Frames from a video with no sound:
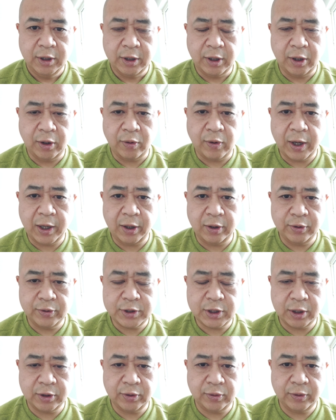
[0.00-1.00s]
呃，还了刘
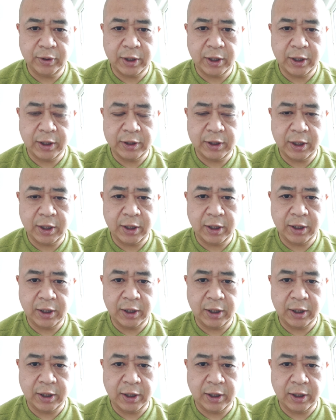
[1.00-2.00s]
强东的一
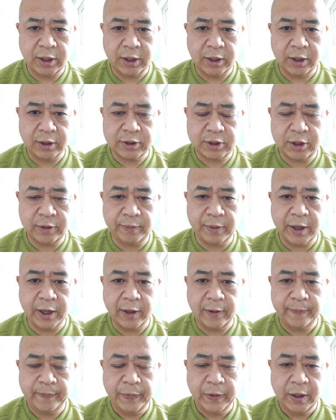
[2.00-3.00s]
个清
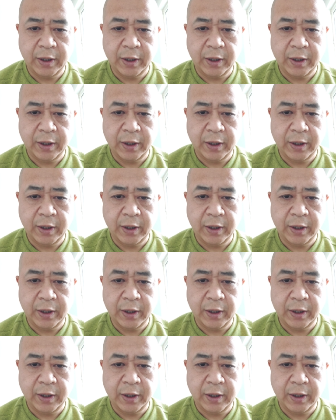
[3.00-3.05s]
白。